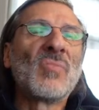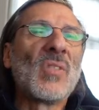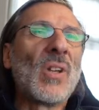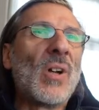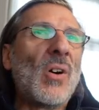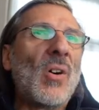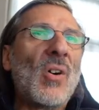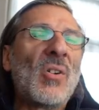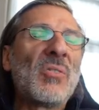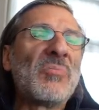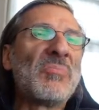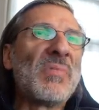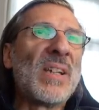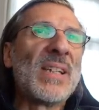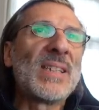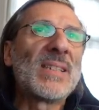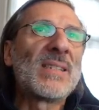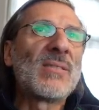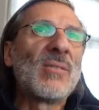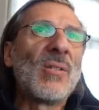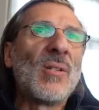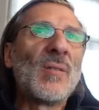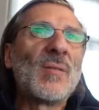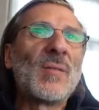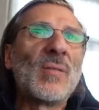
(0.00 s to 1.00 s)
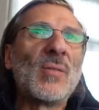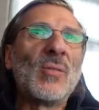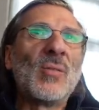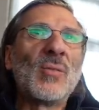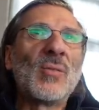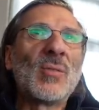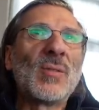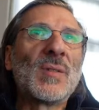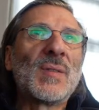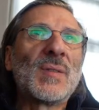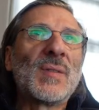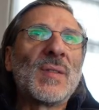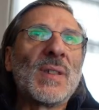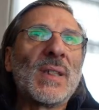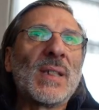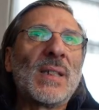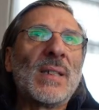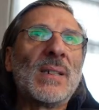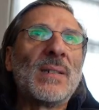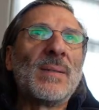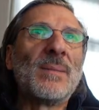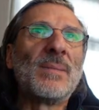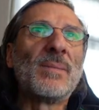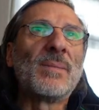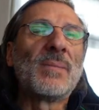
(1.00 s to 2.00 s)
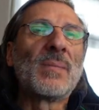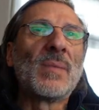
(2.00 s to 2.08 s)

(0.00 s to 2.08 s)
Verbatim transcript: Auch im Esslöffel ungefähr